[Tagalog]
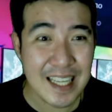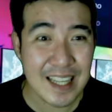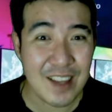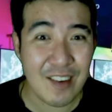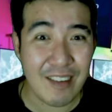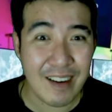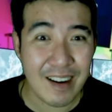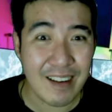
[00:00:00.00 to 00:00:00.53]

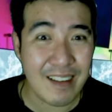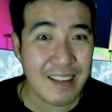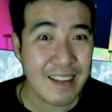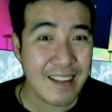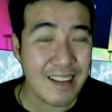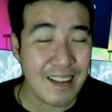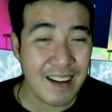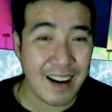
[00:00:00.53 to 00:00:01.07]
Char,
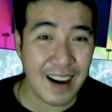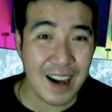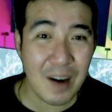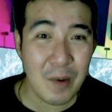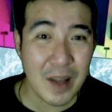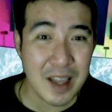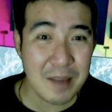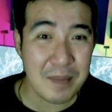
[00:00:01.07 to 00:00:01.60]

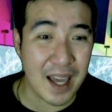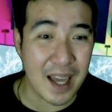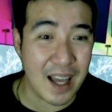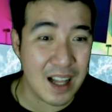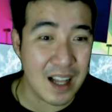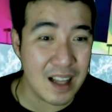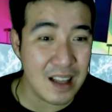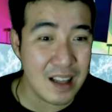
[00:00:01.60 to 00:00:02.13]
agawan si
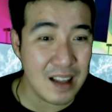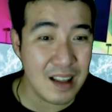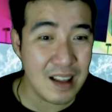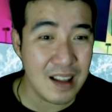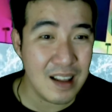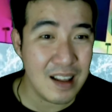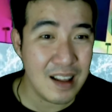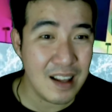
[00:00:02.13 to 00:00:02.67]
Belle?
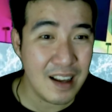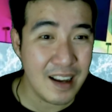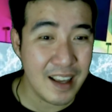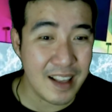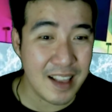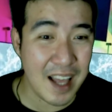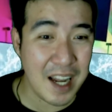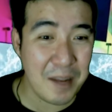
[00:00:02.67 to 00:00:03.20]

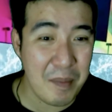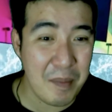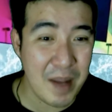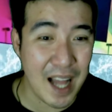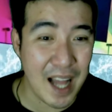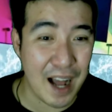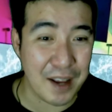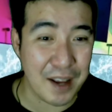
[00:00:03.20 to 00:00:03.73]
Eksena pa ba
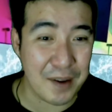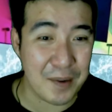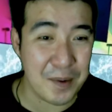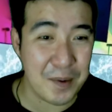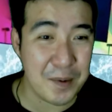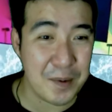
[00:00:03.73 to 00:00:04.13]
tayo?